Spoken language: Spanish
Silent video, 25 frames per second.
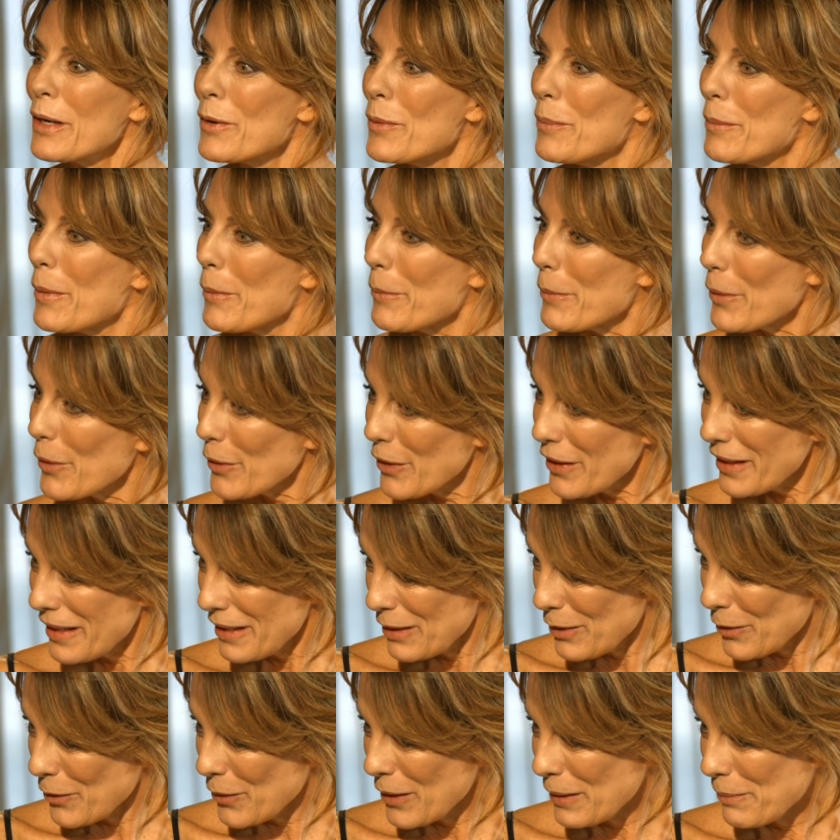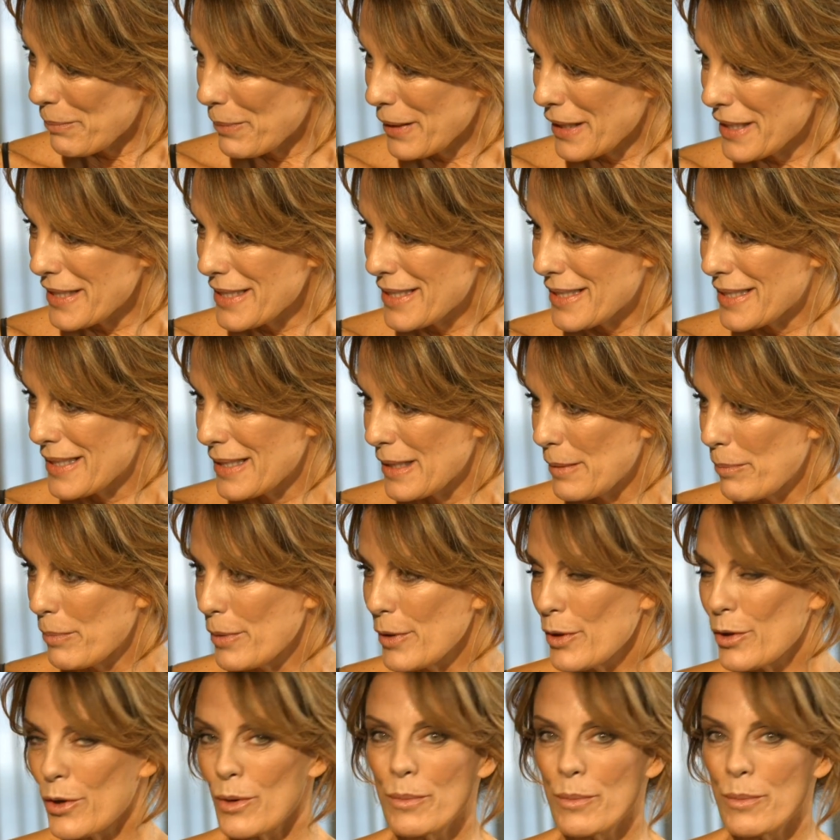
como modelo al principio,